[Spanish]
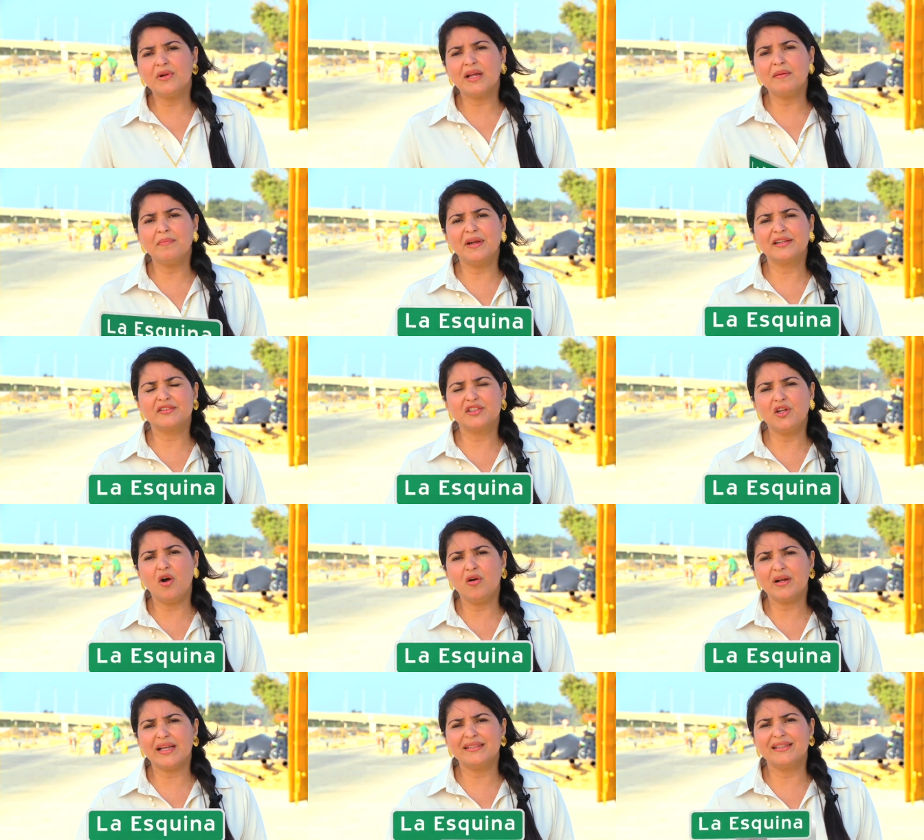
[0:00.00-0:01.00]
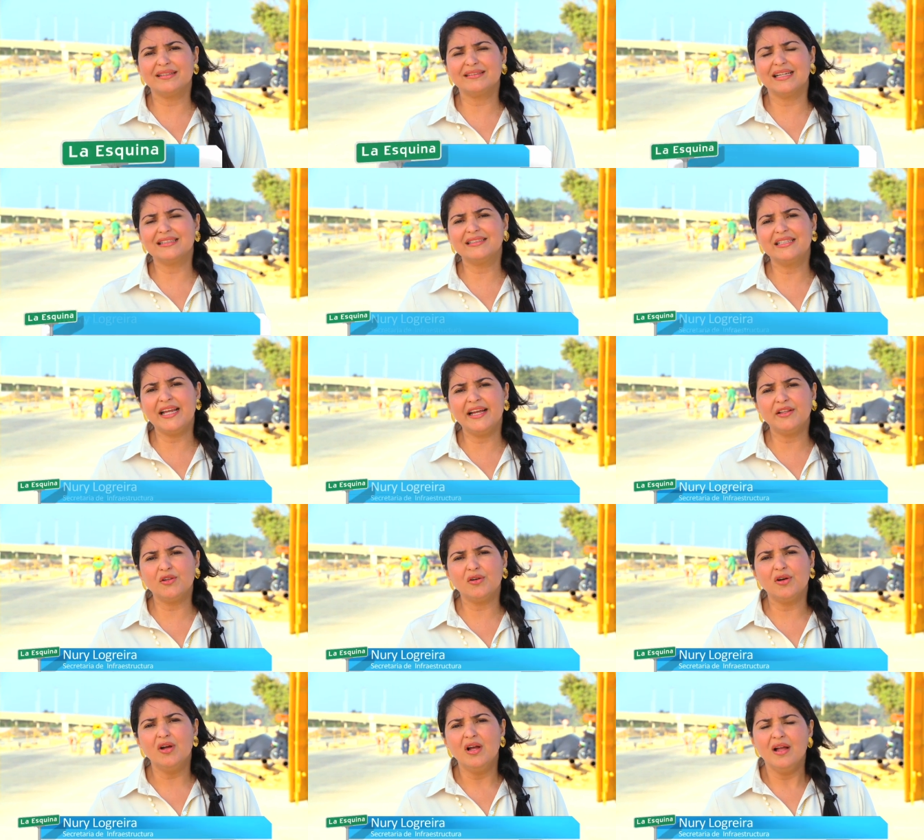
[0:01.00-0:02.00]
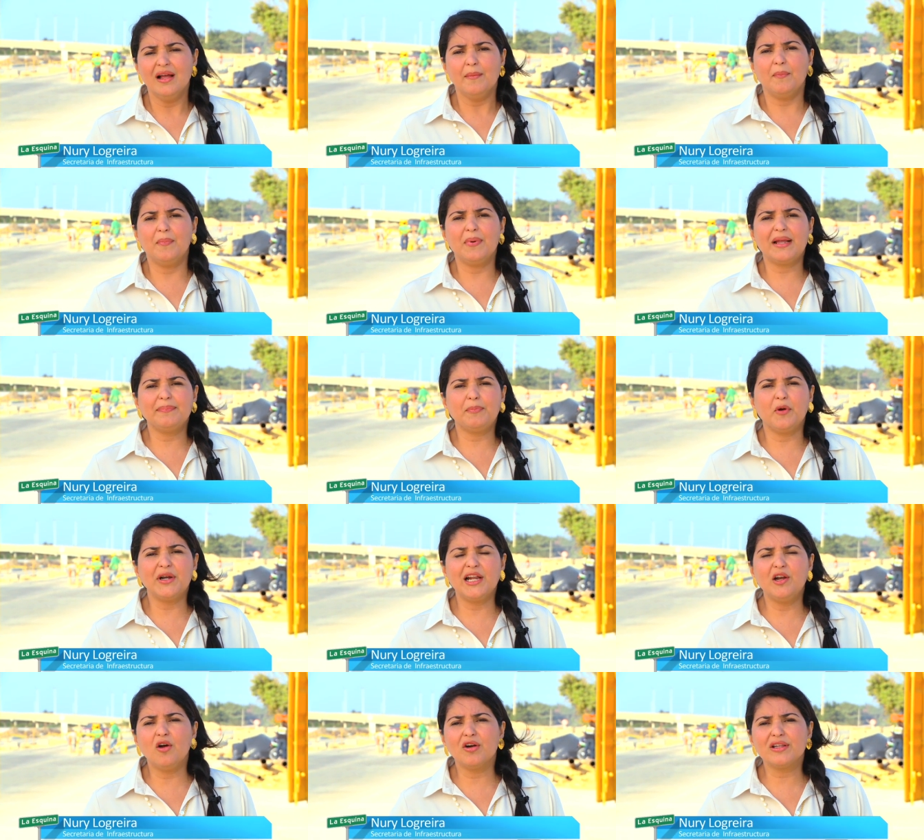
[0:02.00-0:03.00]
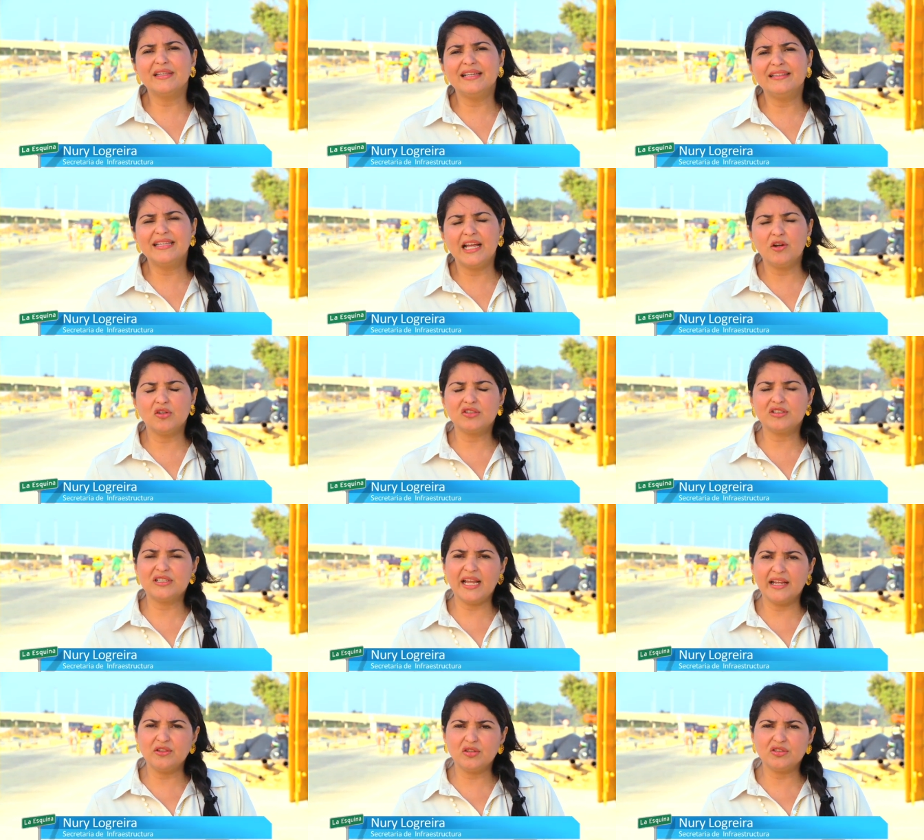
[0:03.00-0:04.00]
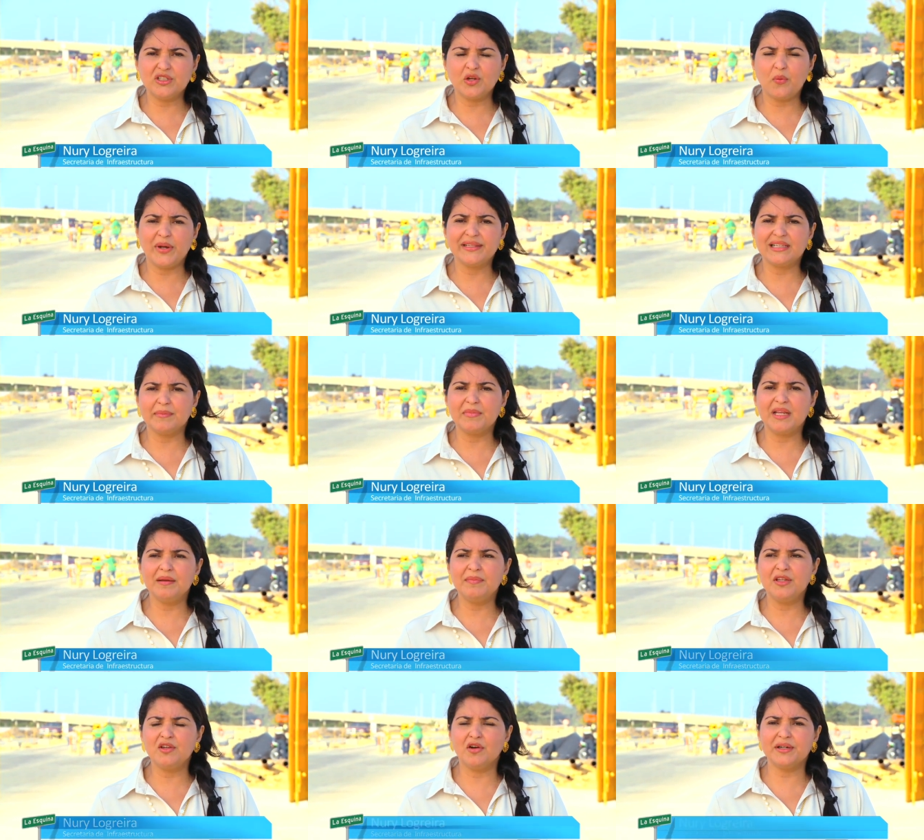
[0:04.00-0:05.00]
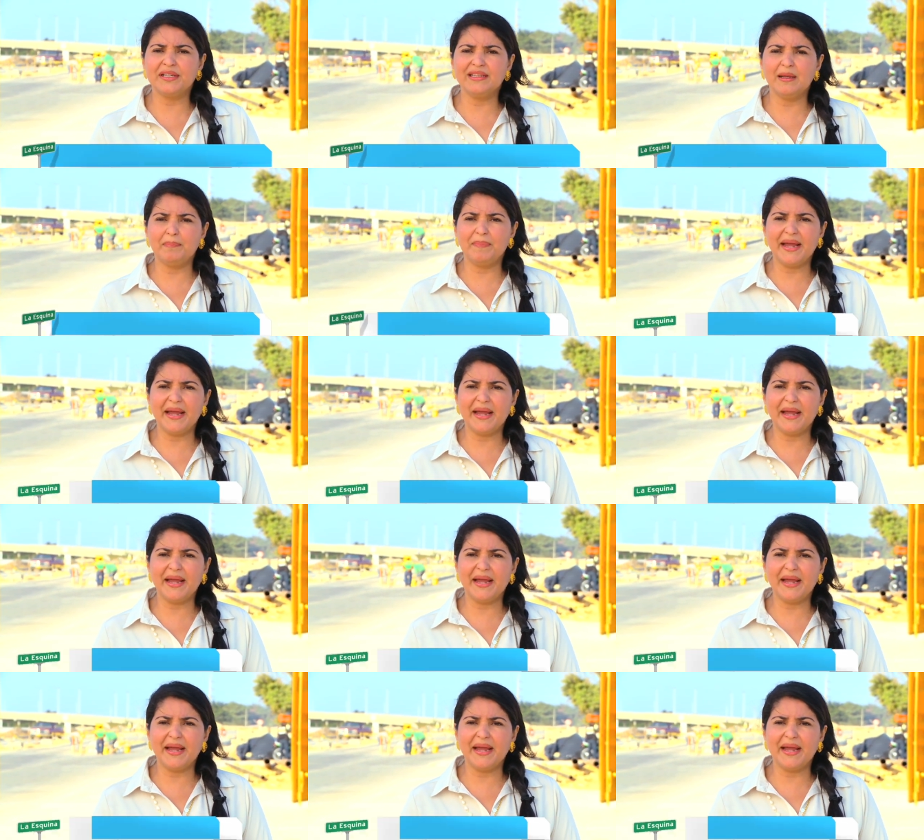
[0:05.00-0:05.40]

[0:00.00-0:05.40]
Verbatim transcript: una inversión que se está haciendo por el orden de los 150 mil millones de